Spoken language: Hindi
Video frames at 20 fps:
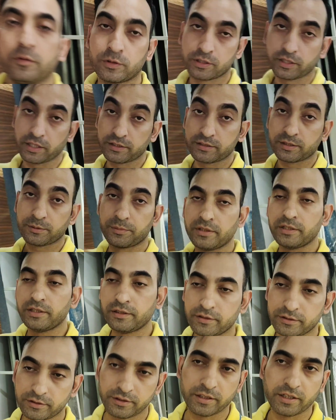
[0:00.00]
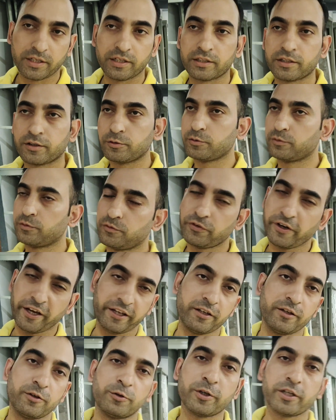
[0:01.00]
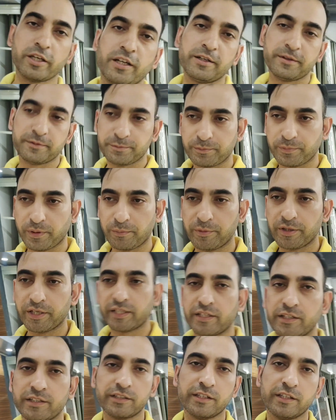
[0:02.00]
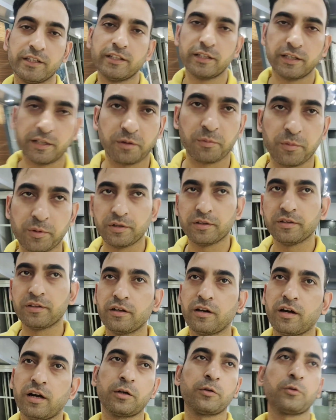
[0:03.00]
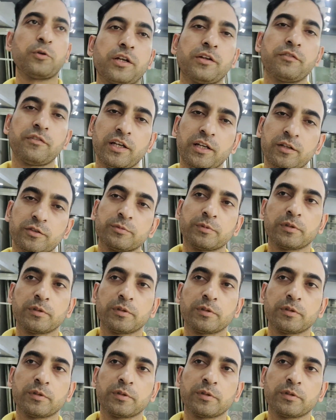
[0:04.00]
और कैसे अभी निकलता हूँ फाइनल हो गया पेमेंट कर दी अभी ऑटो आने वाला